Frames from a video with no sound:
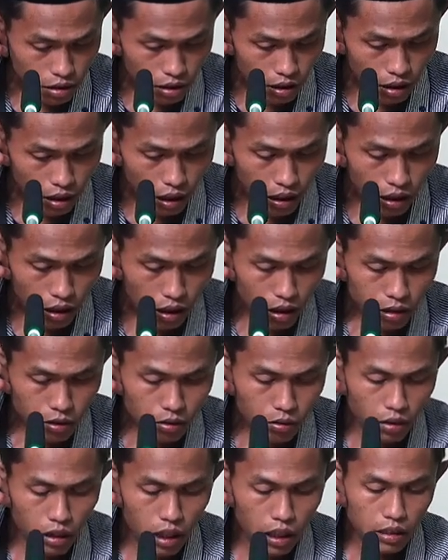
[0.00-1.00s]
anna
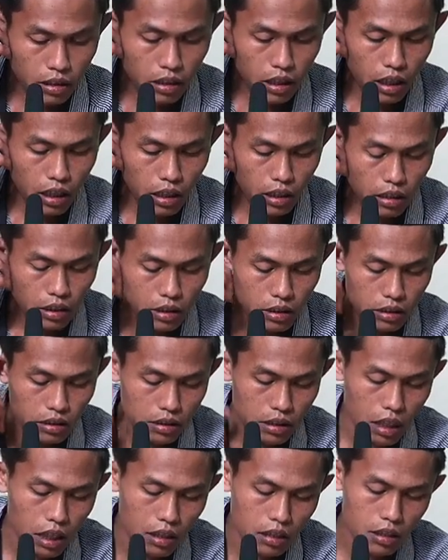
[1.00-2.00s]
taata ing
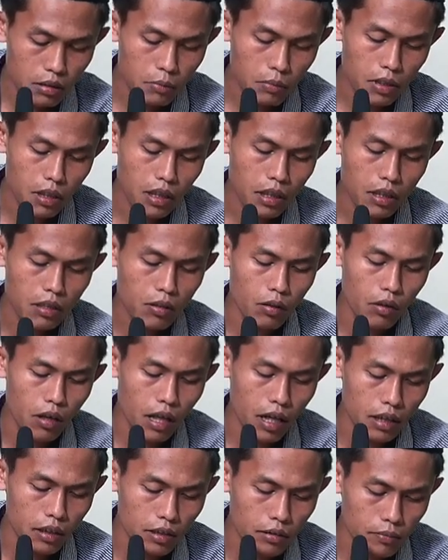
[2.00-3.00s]
sak temene
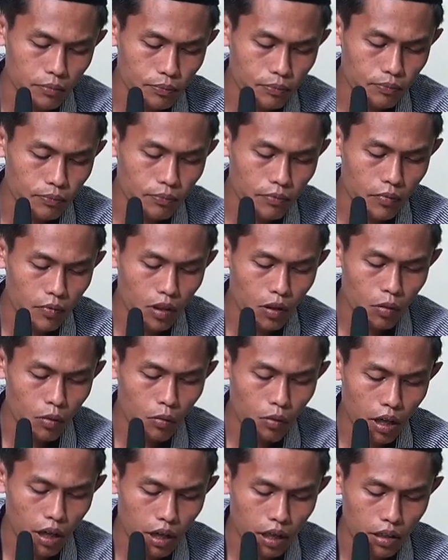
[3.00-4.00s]
taat
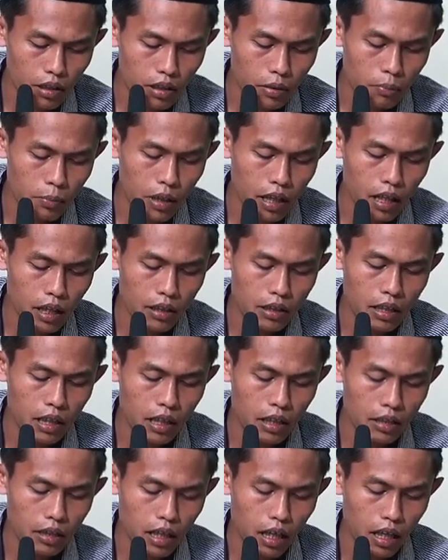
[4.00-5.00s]
wal
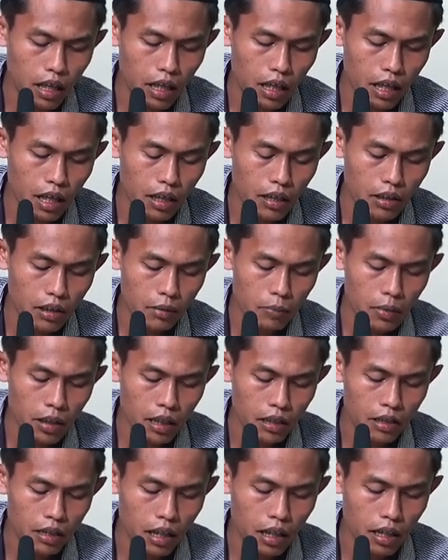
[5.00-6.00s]
ibadata lan
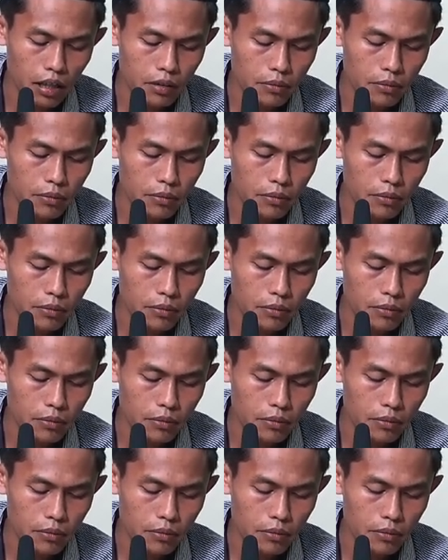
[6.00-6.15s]
ibadah